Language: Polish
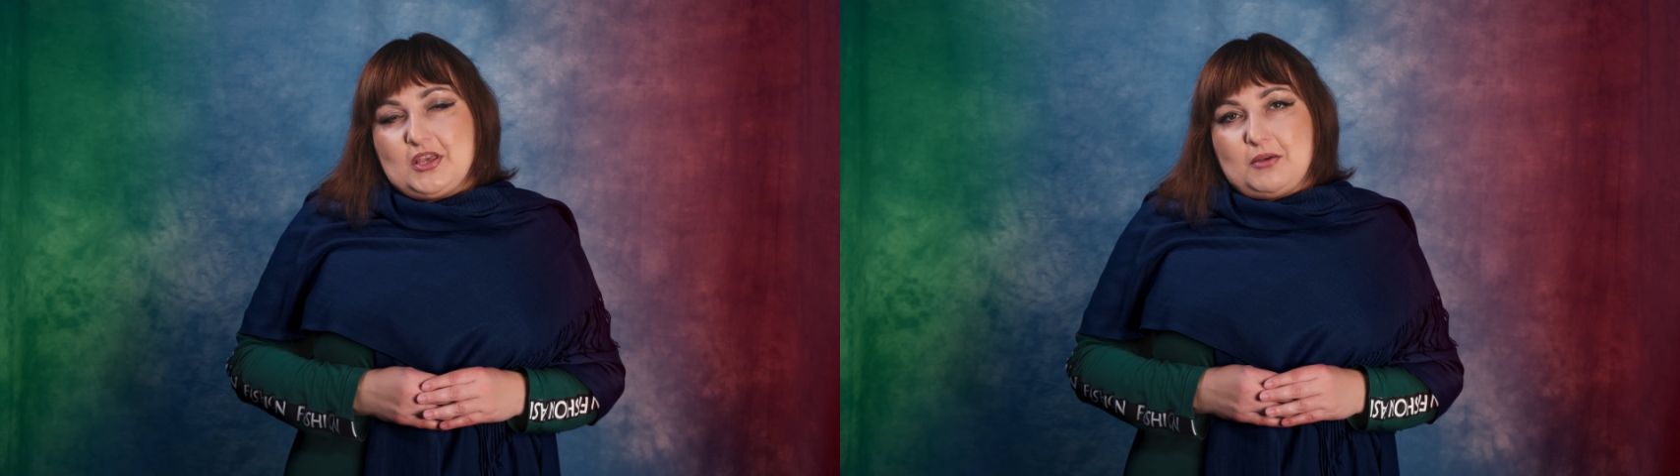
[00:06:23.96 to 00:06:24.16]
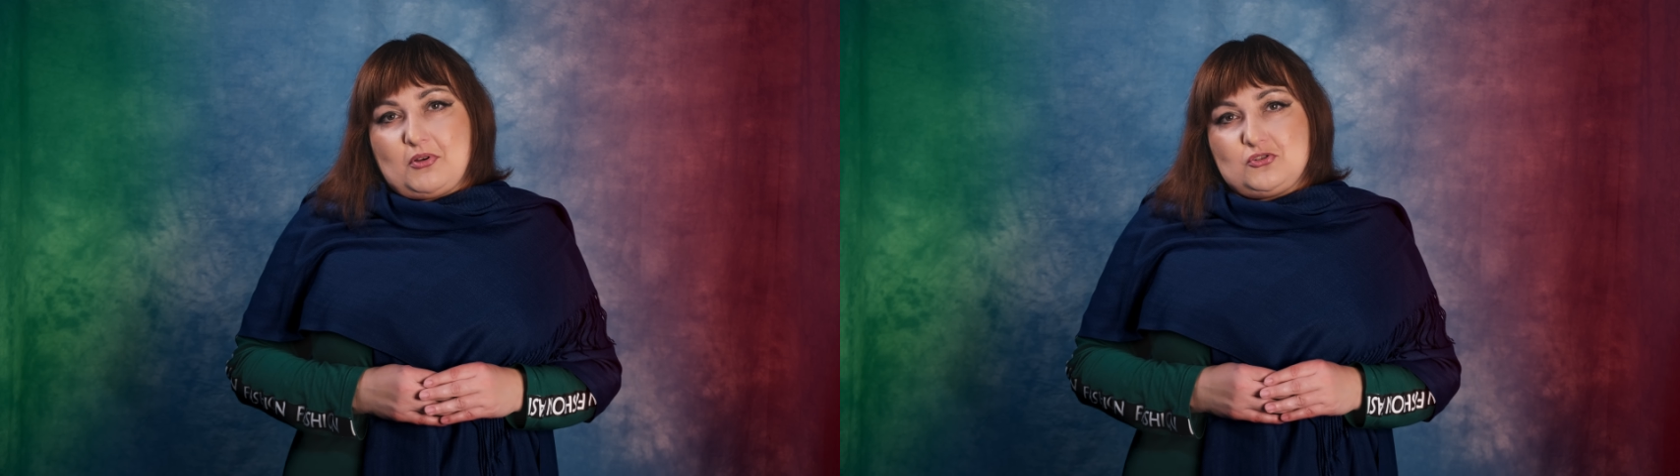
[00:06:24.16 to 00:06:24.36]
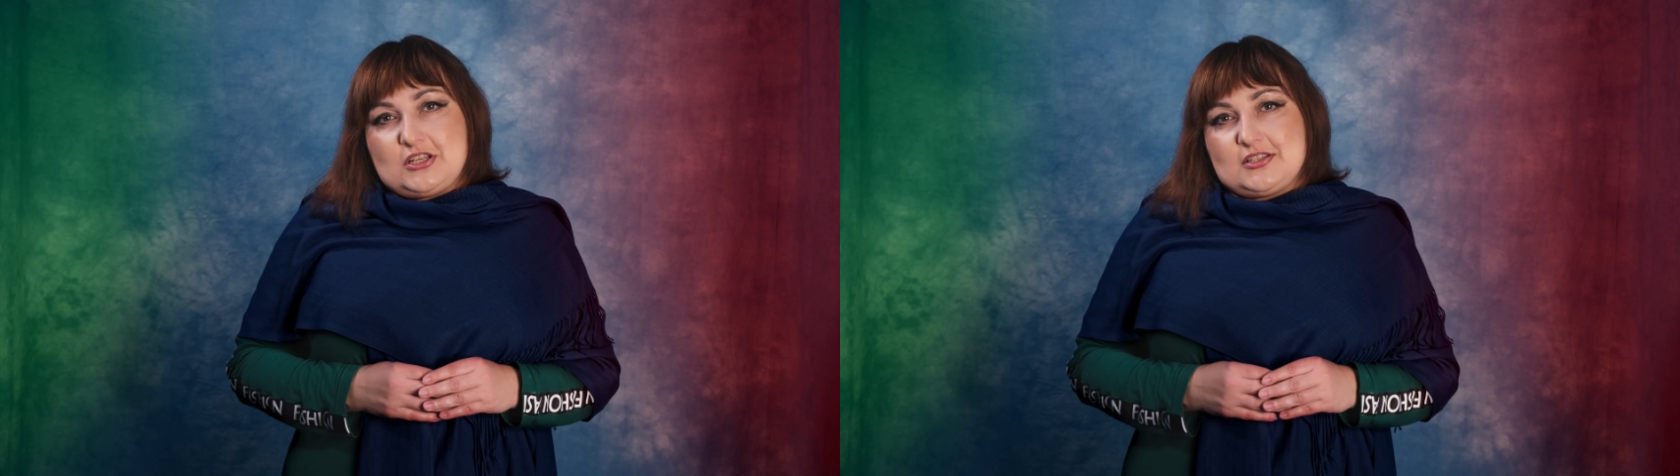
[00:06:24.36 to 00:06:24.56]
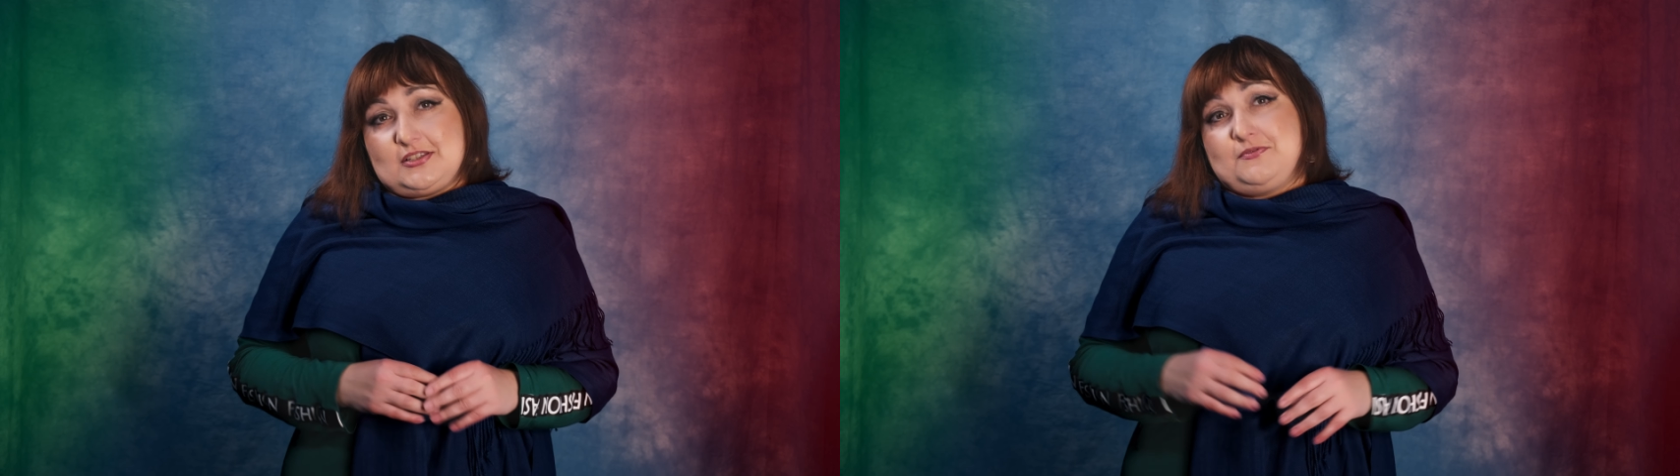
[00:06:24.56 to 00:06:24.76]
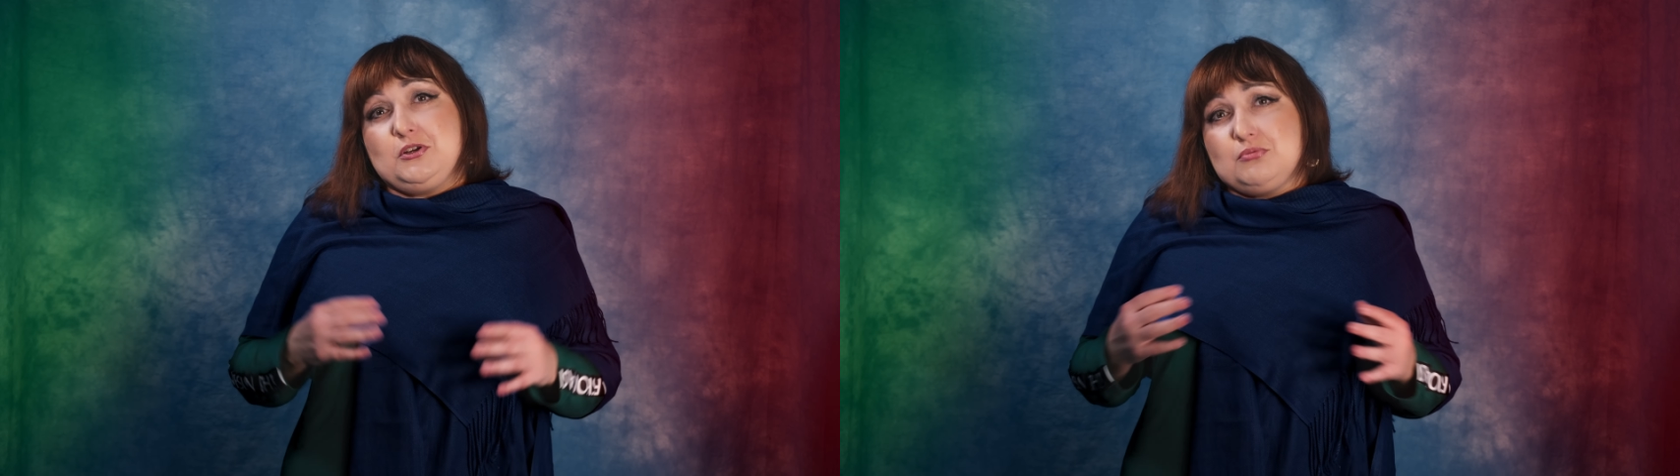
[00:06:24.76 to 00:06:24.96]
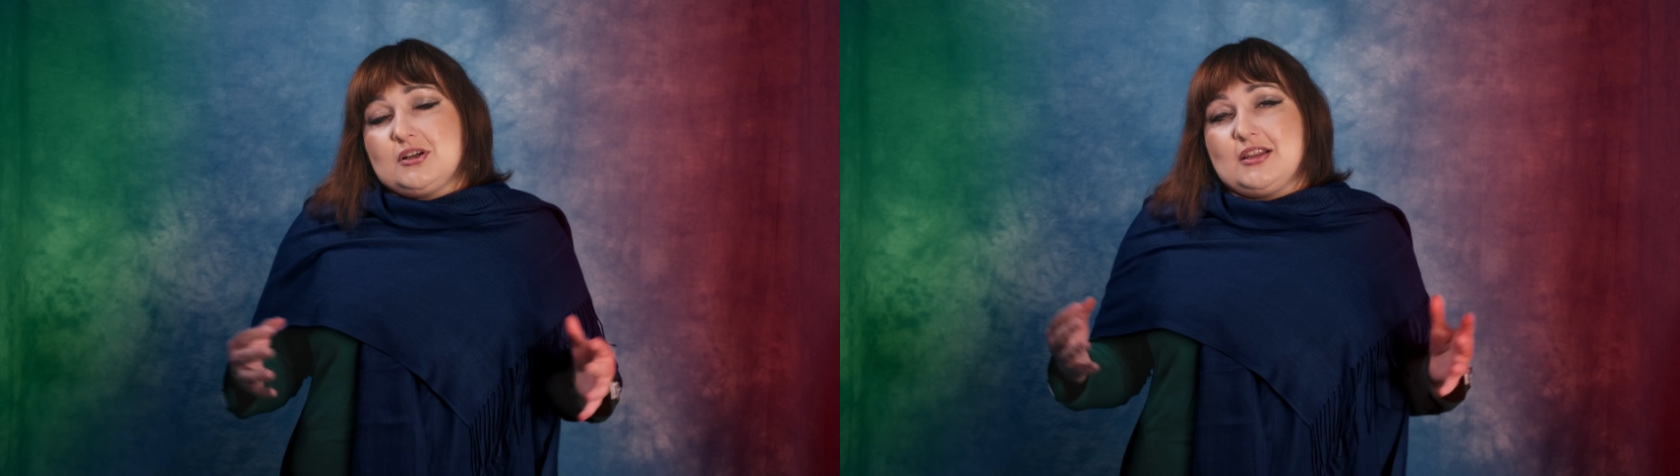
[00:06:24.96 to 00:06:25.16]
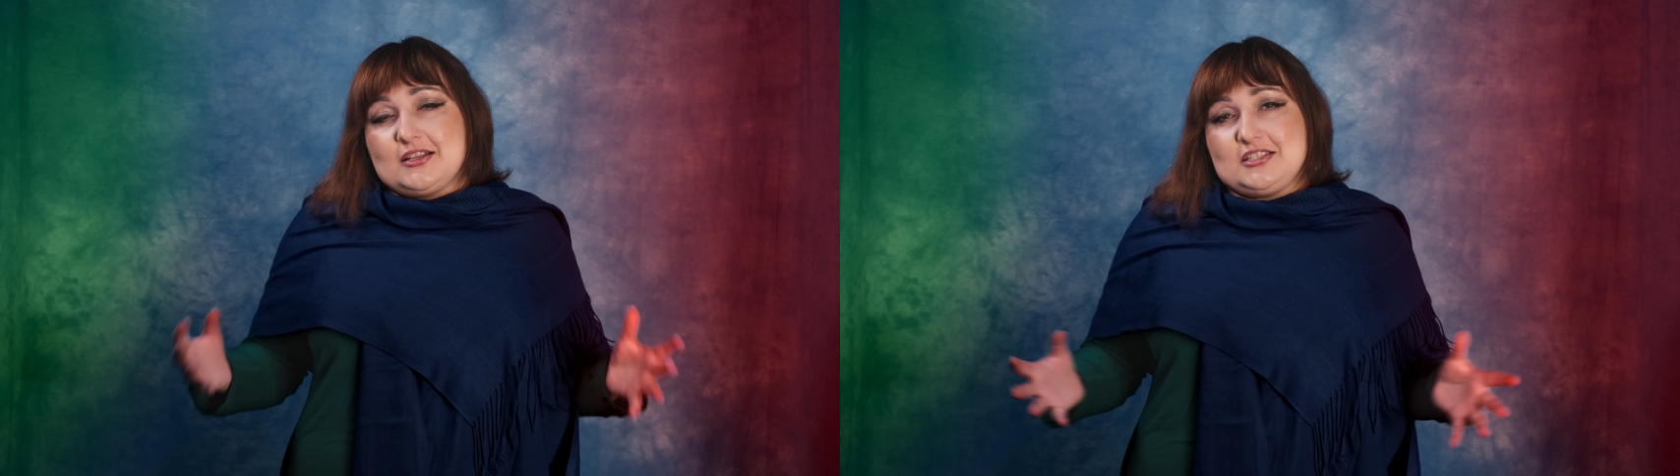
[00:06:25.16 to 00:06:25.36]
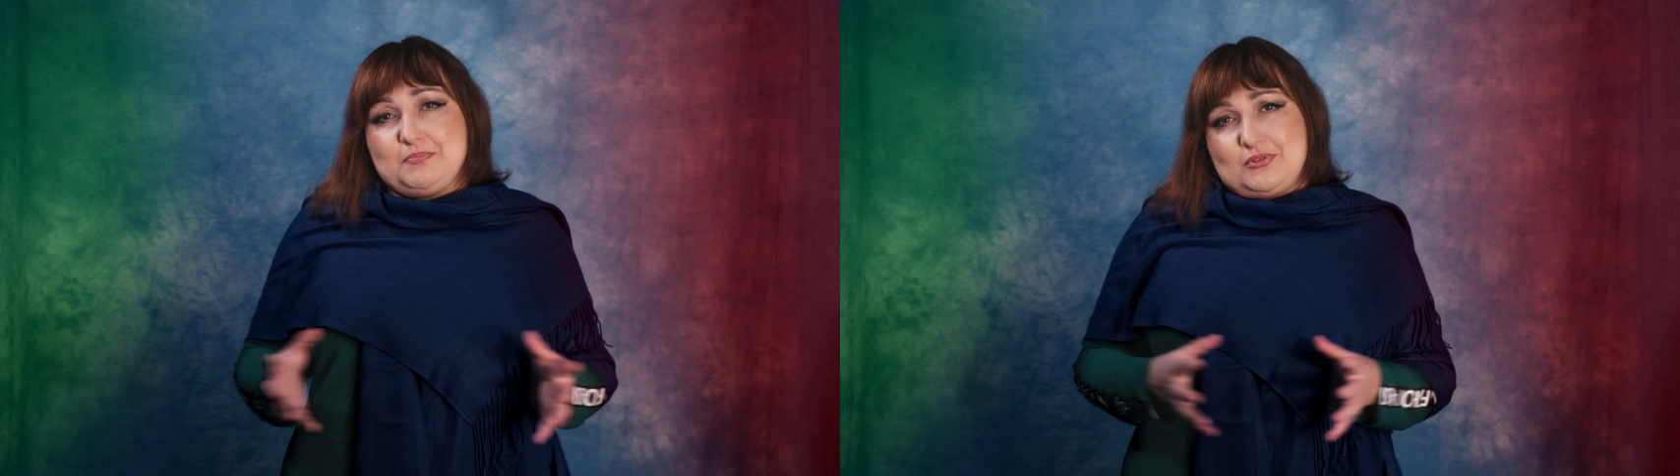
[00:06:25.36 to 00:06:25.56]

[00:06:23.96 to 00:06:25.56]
podczas zwykłych lekcji